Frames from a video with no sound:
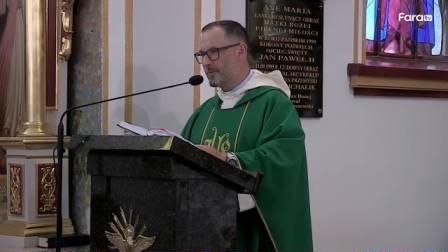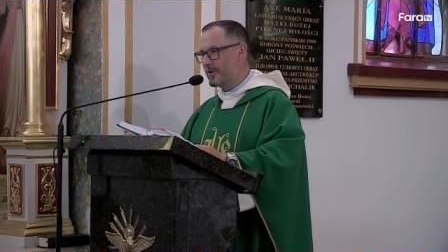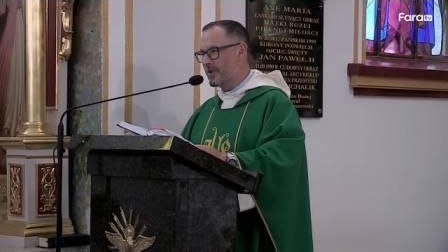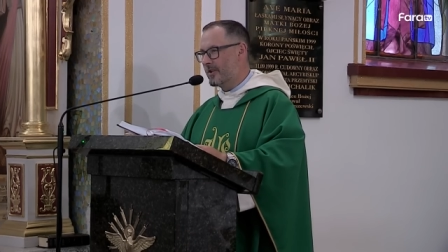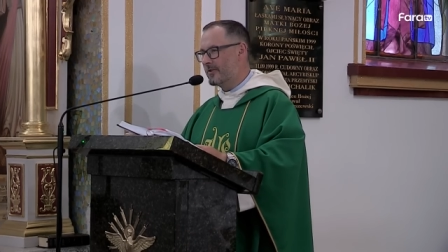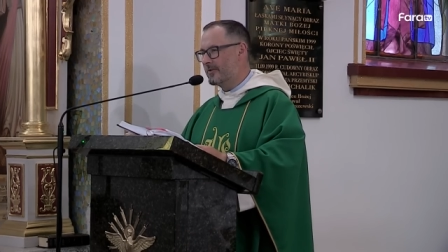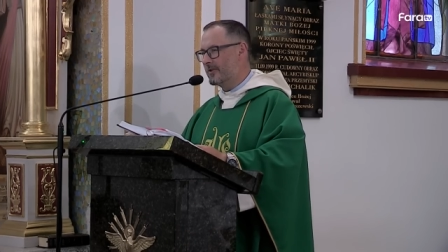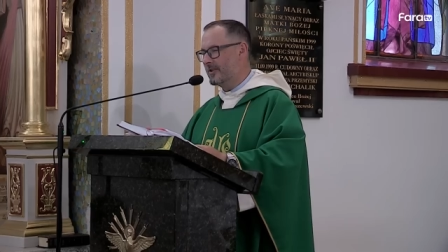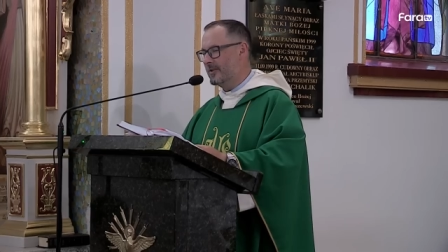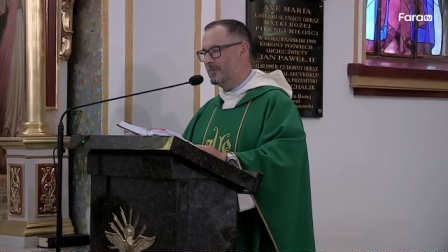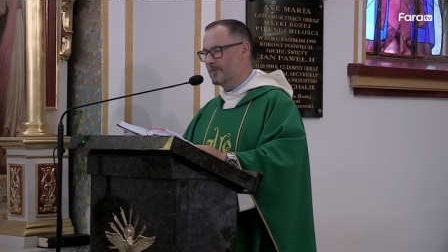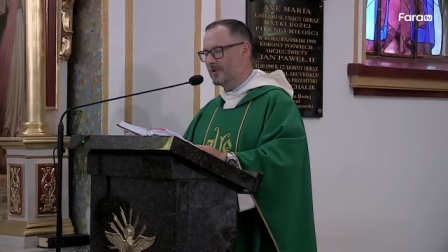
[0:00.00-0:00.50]

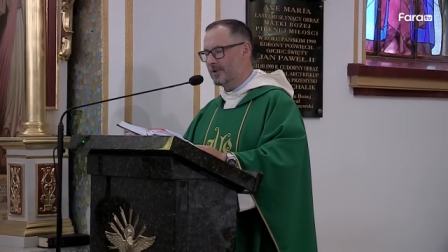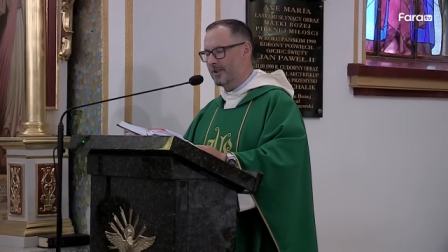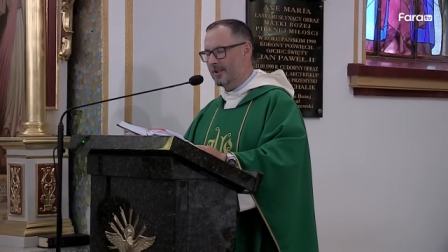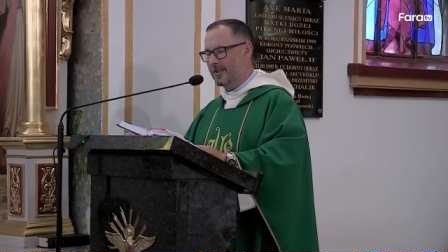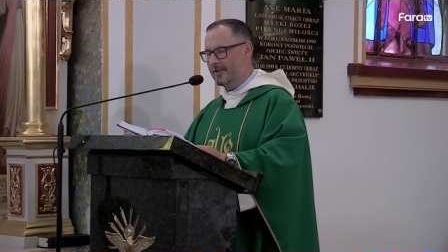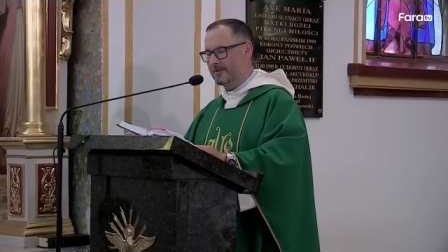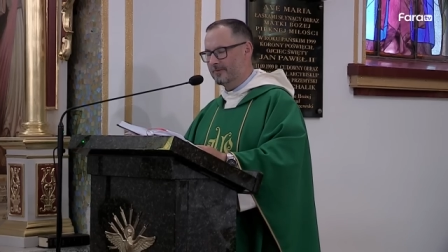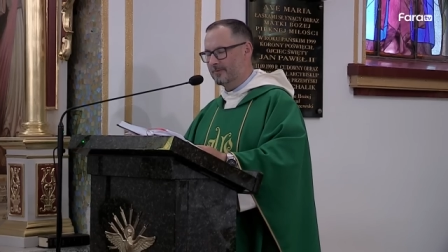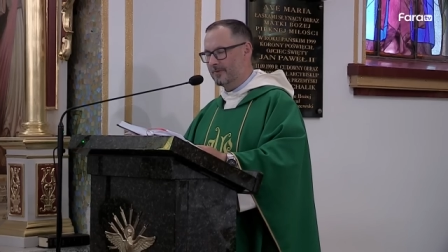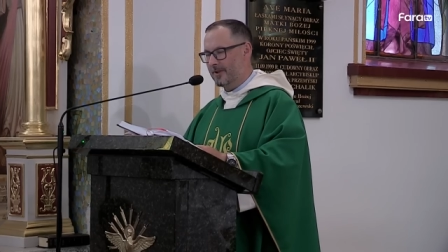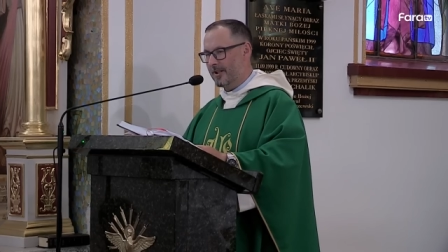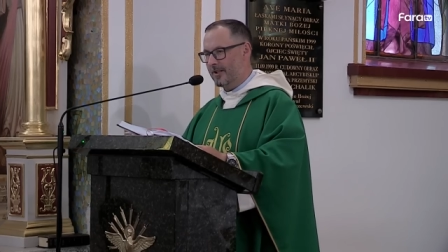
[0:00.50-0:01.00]
przed kim
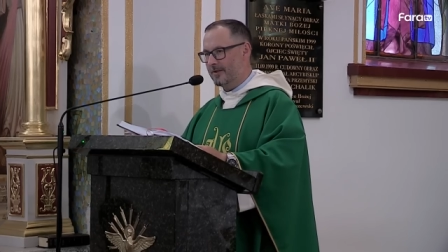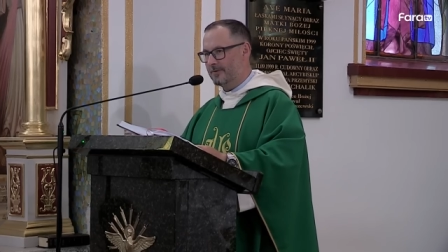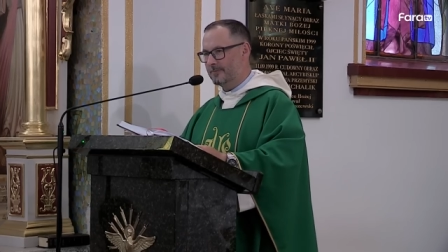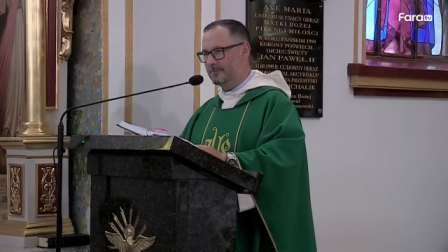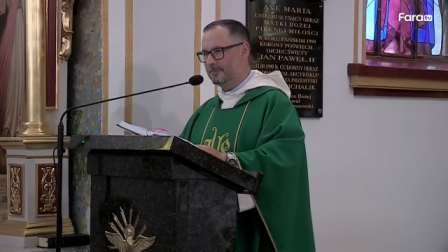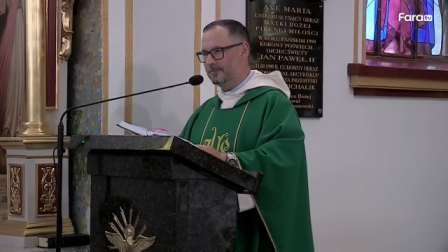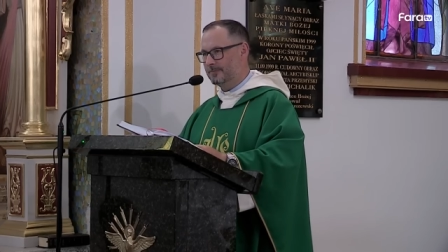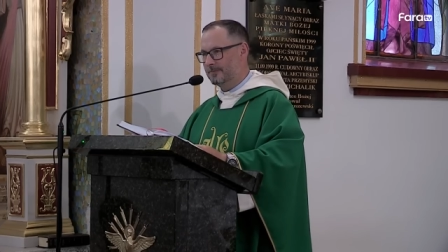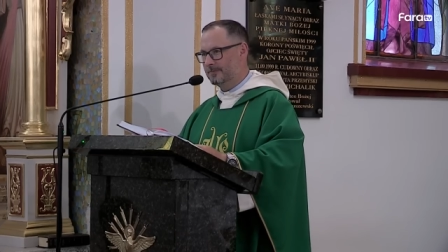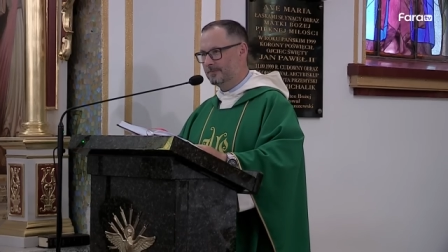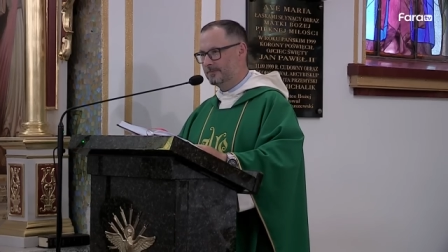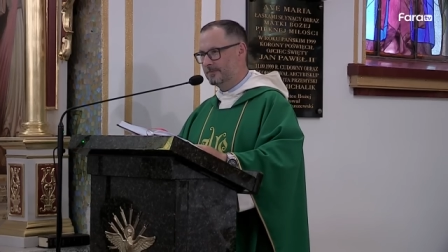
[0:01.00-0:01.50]

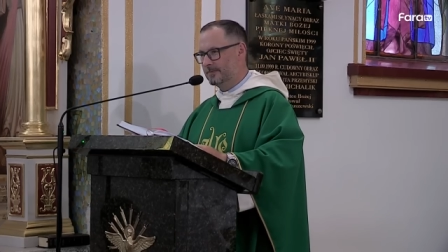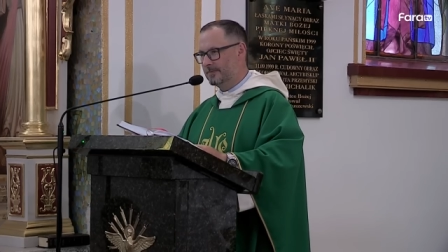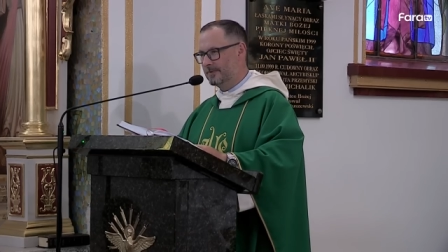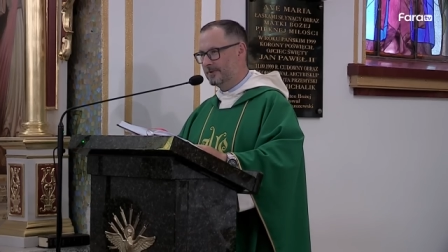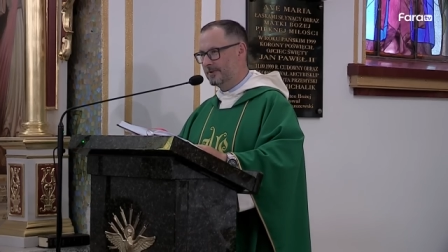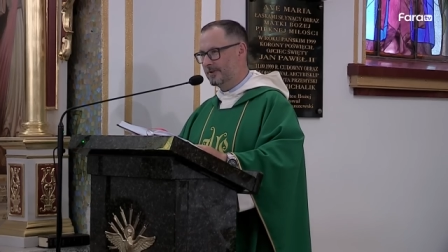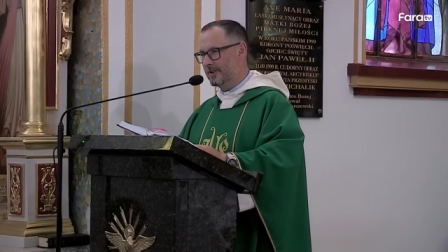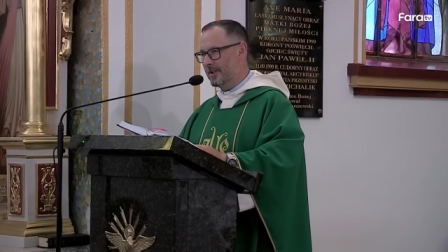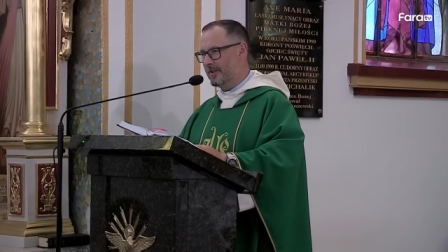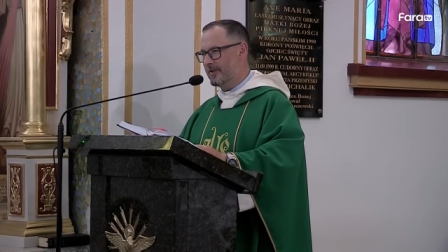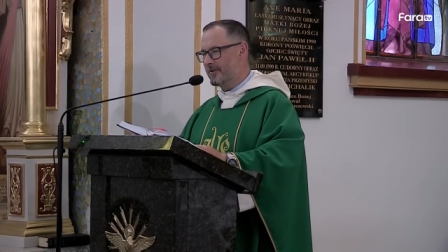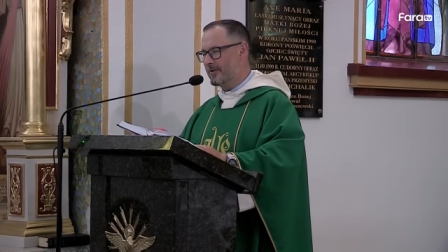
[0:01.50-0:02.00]
klękam
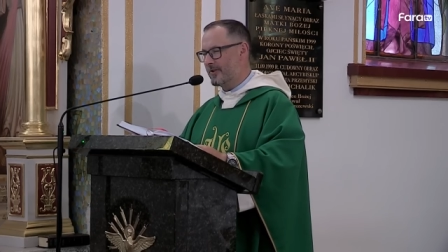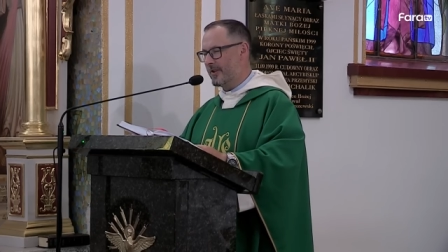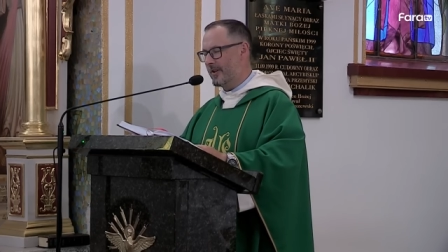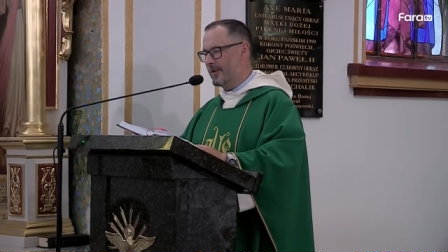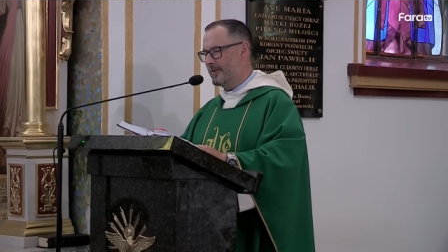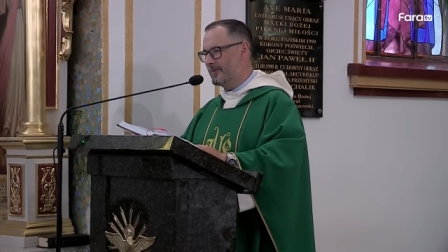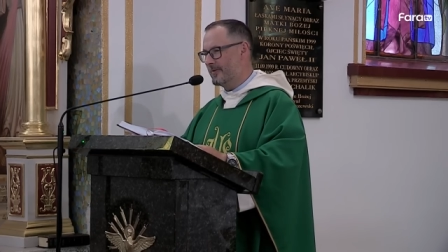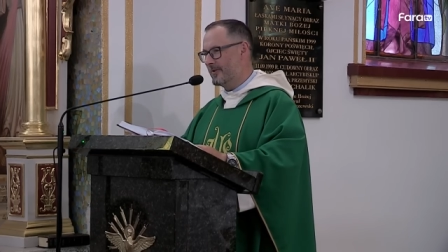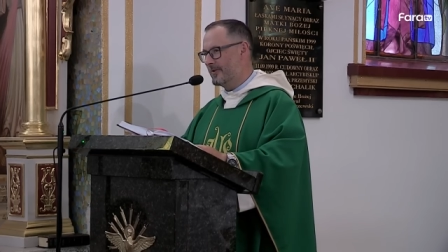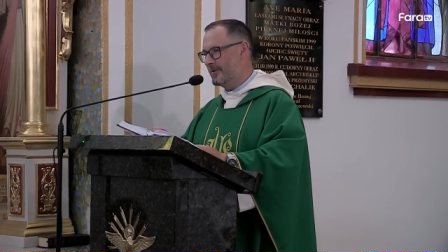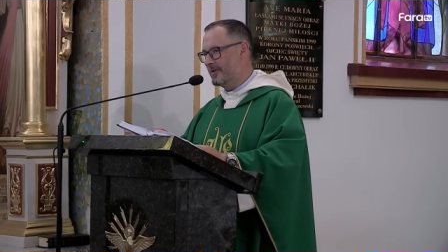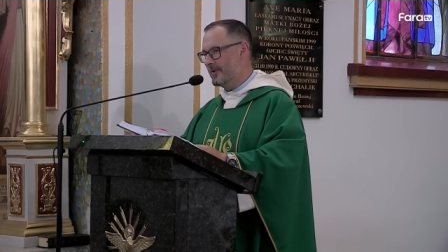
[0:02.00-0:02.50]

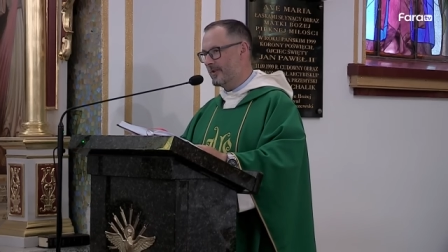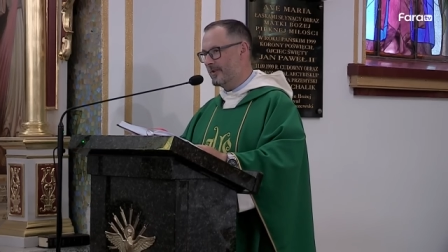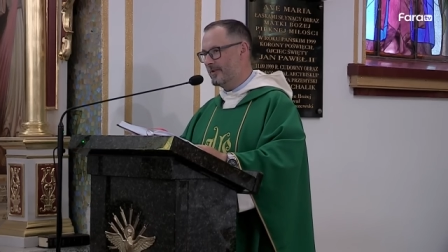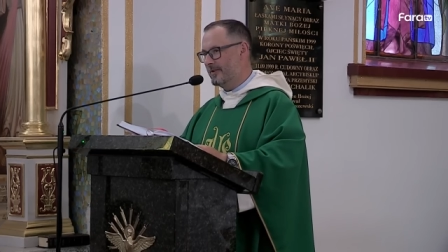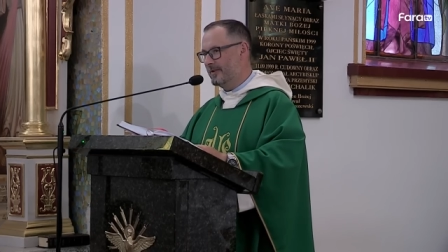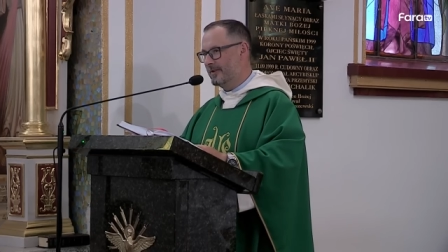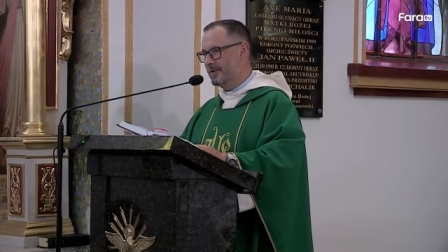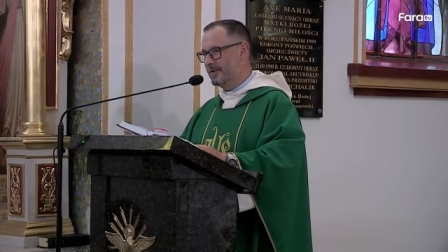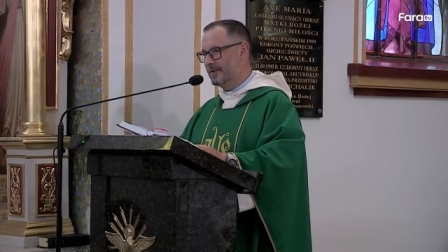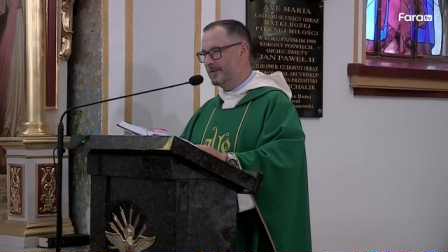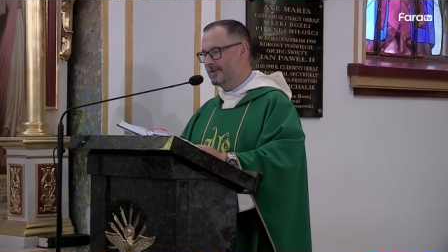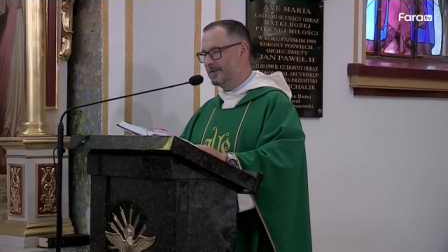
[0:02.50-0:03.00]

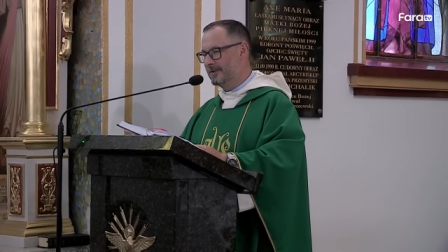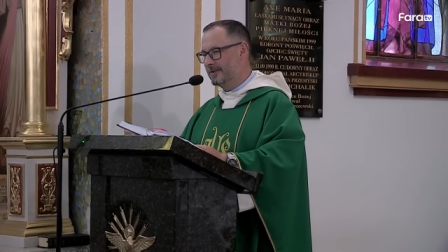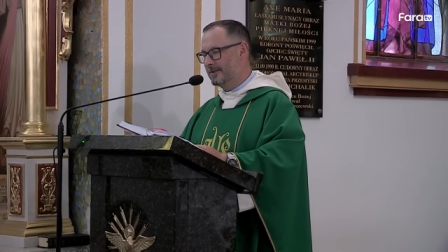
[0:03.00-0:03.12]
najczęściej?